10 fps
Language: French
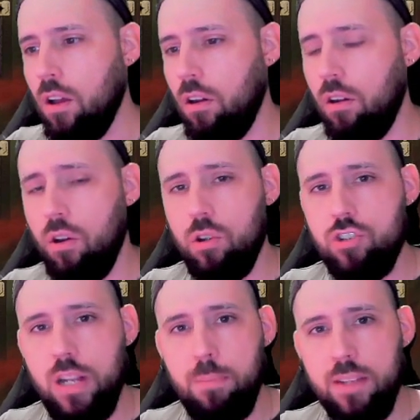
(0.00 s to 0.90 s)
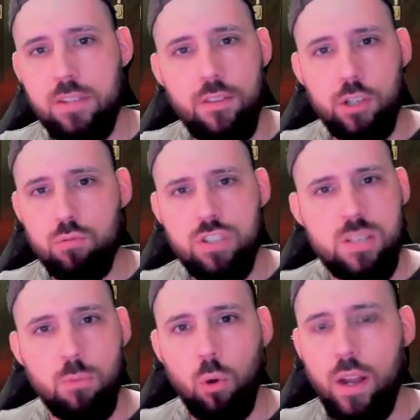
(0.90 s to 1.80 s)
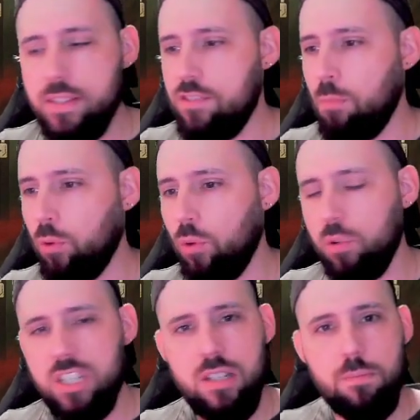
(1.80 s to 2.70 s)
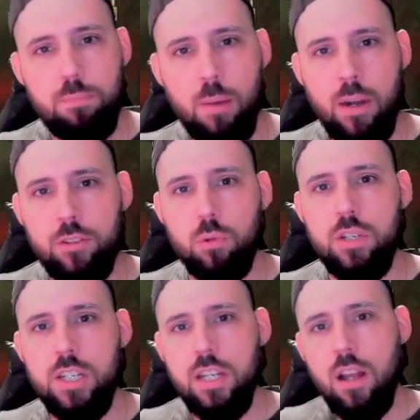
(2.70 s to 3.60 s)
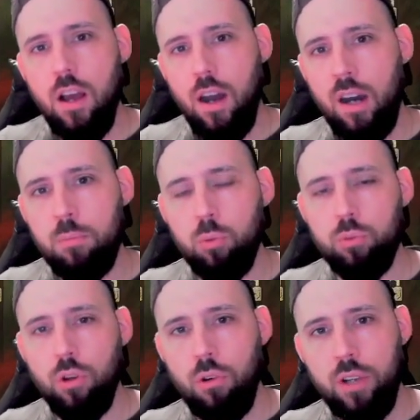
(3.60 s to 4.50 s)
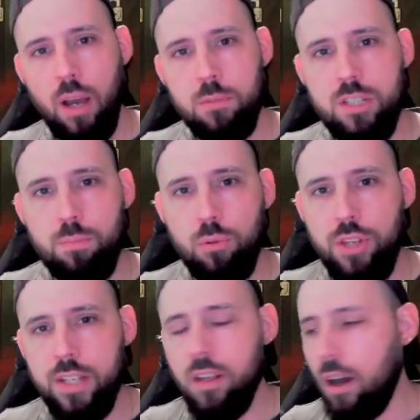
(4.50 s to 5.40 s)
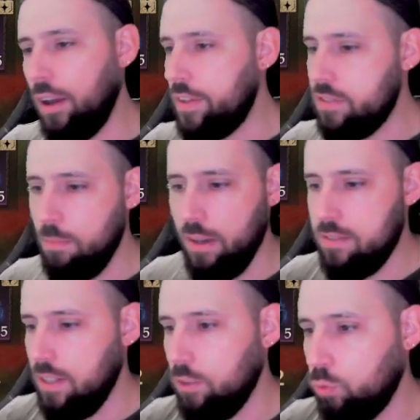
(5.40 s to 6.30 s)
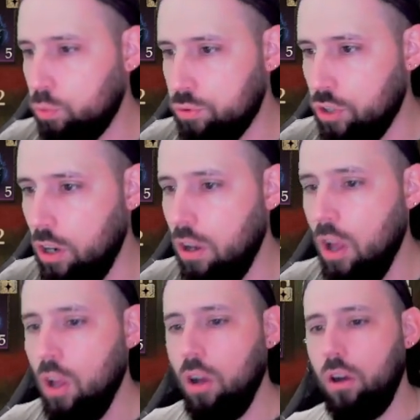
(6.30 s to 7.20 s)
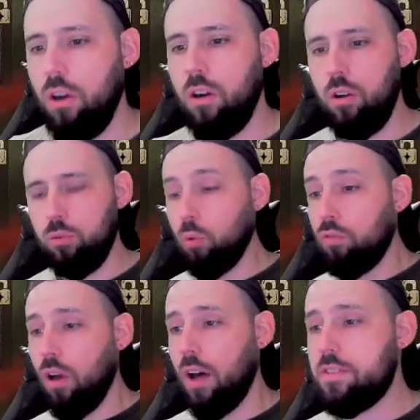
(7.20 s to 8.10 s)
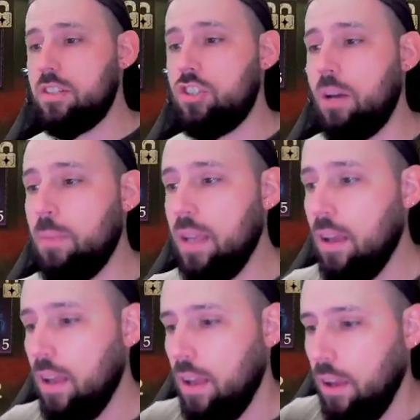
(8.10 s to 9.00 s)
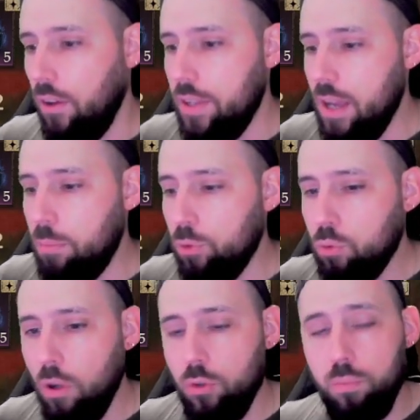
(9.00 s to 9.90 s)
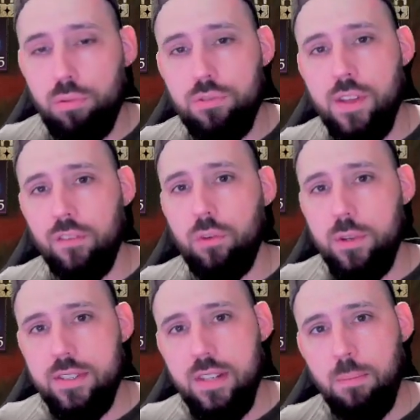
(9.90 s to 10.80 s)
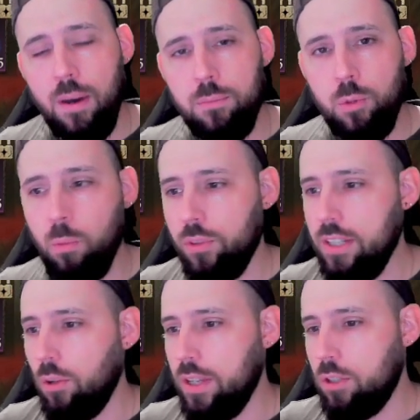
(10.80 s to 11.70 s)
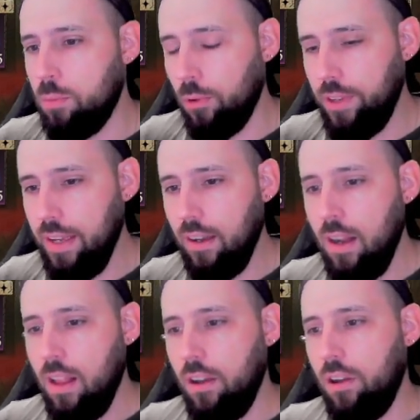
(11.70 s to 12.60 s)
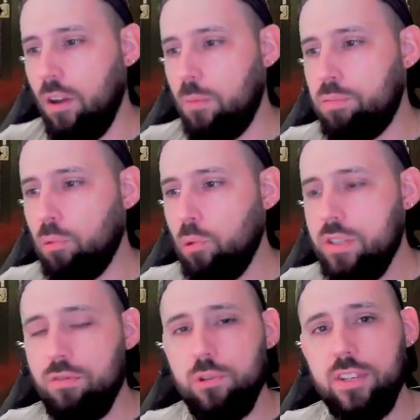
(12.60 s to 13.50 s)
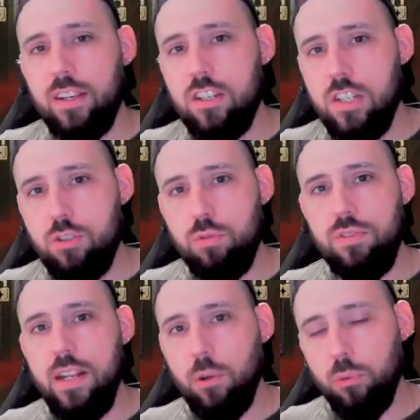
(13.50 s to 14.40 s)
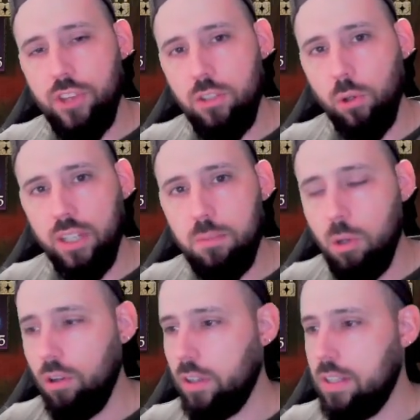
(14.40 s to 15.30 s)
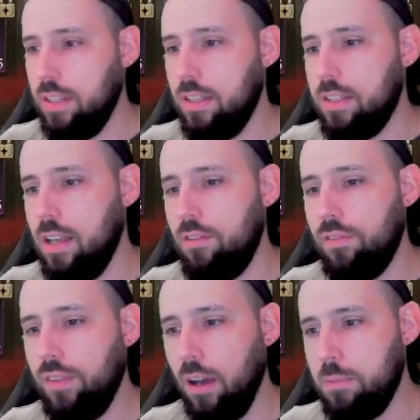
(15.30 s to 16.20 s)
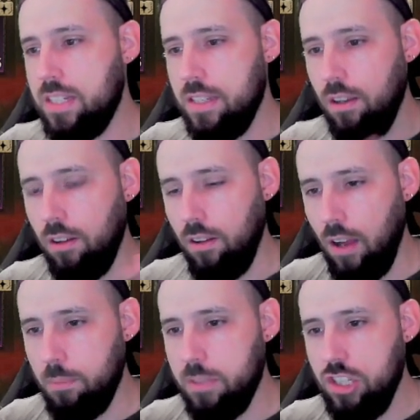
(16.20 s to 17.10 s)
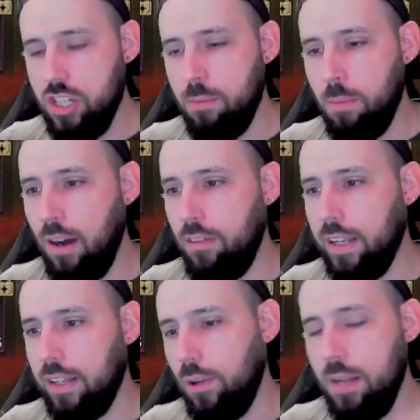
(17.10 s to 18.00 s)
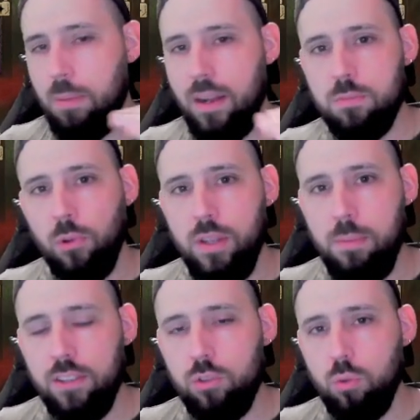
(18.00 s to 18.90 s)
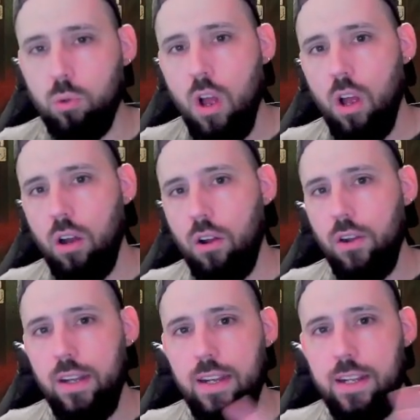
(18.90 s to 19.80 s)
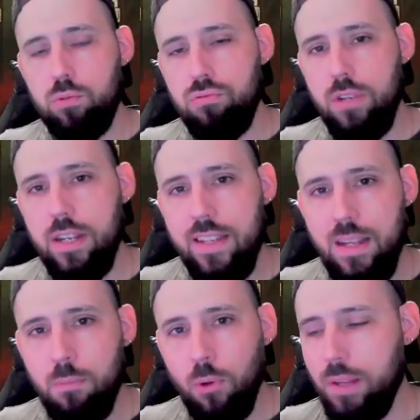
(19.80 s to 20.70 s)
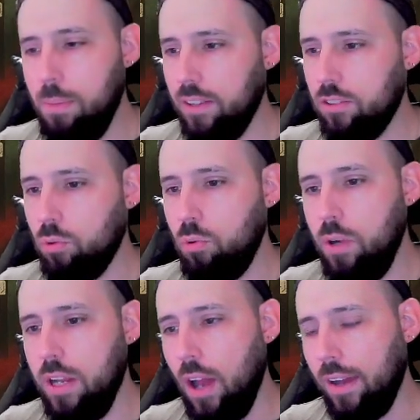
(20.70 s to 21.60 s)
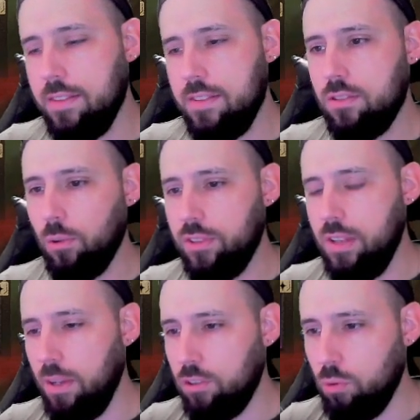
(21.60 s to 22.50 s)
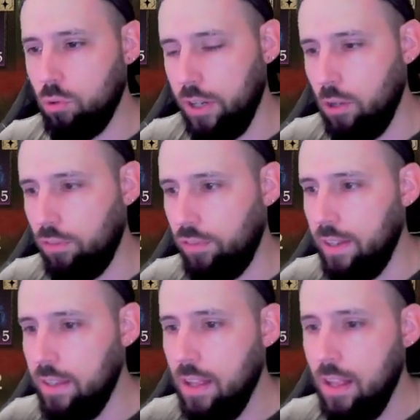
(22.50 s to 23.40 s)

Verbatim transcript: je l'ai passé avec une team relativement tanky, pas mal de heal, un bon tank, un petit peu de dégâts et c'est passé tout seul. Euh, donc voilà, si jamais euh, il y a besoin de plus d'infos, n'hésitez pas à me demander dans les commentaires. Euh, pour le niveau 5, j'ai suivi les conseils de Rick qui, avait fait un petit, un petit schéma avec les placements des persos, les, les éléments des persos et la résistance des persos quand il en fallait.